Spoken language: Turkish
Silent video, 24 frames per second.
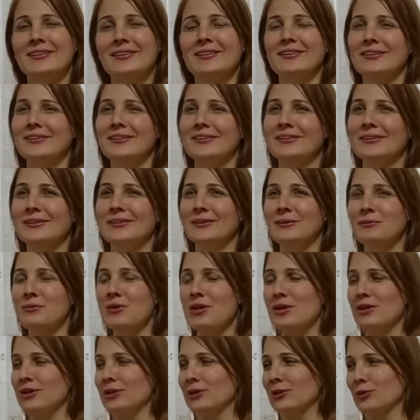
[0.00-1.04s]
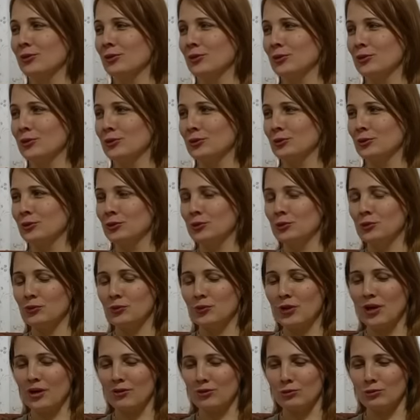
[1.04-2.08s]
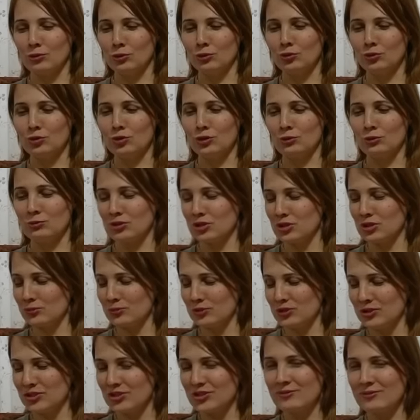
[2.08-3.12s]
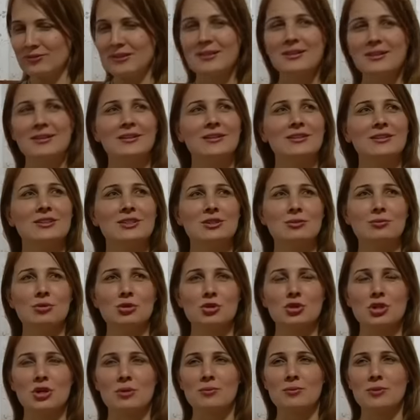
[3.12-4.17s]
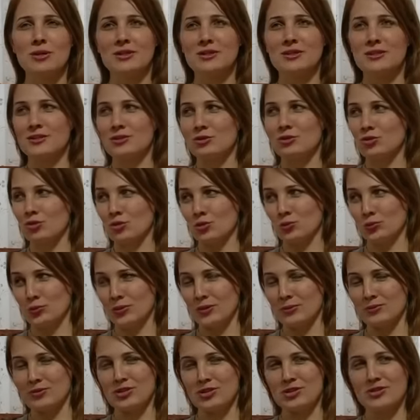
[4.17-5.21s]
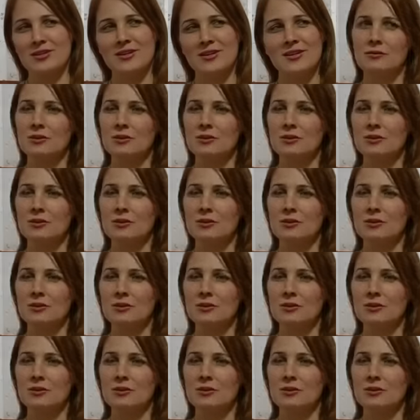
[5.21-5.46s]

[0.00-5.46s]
e, bir aile o kavramı oluşturamayacağımız için işte boşanmak istiyorum demiş.